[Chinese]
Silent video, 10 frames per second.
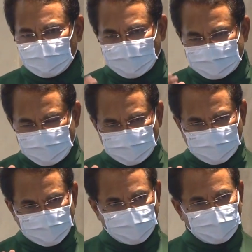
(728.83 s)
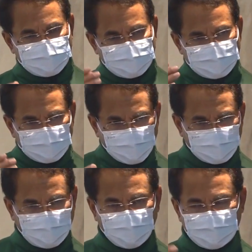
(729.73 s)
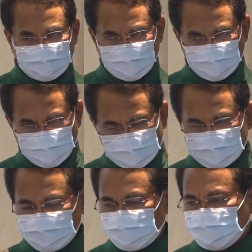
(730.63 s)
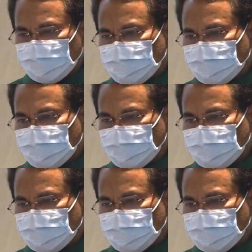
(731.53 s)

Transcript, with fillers: 那这个朋友后来会带我们进入